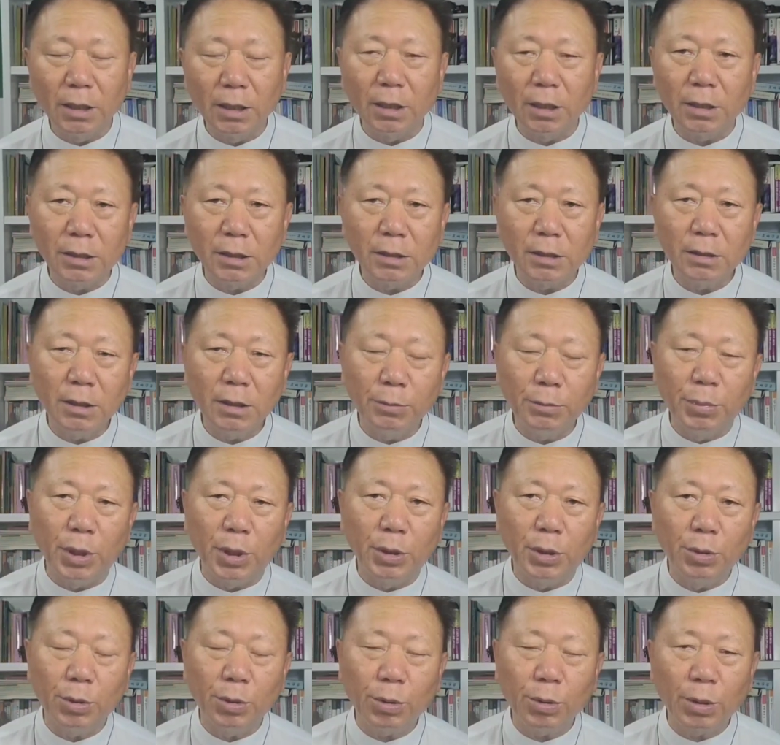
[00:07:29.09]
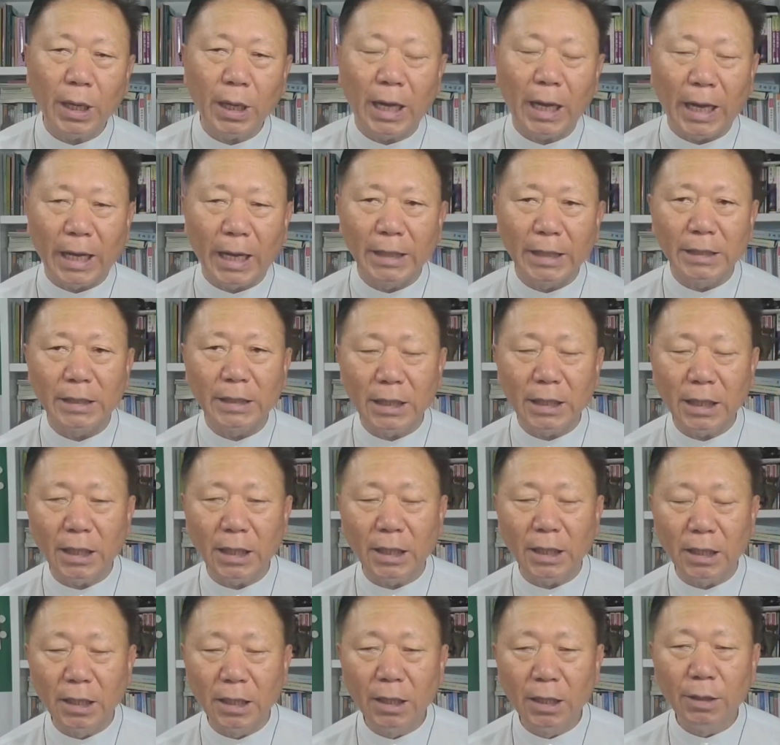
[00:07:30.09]
이것은 베드로가
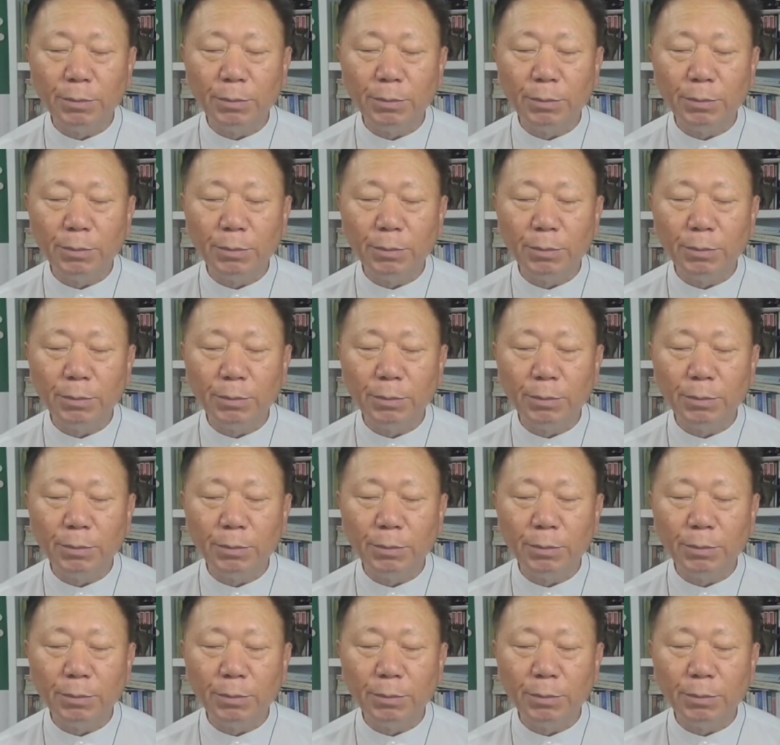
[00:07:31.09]
아니라